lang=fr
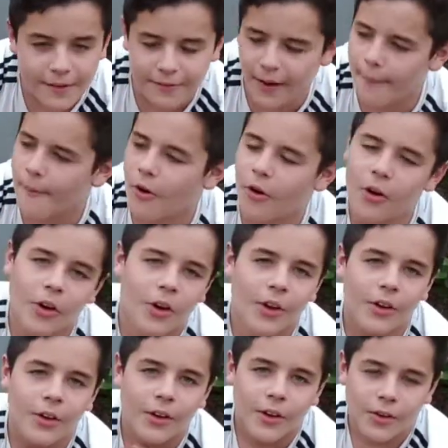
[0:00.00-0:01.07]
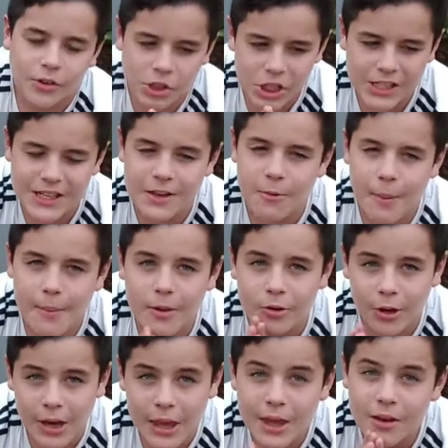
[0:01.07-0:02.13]
Vraiment, j'essaye de
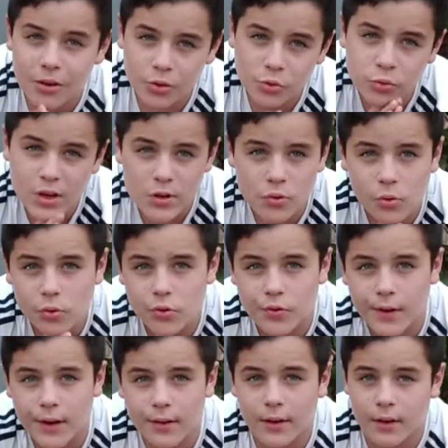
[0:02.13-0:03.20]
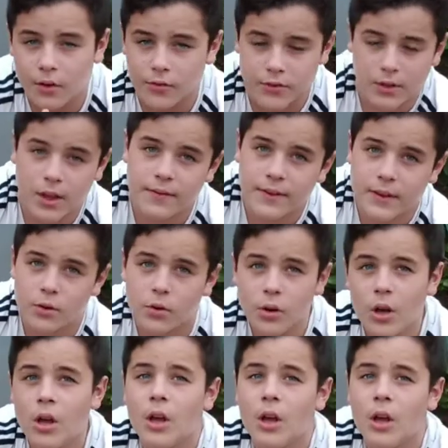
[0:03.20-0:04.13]
m'améliorer tous les jours, tu vois, en faisant des vidéos.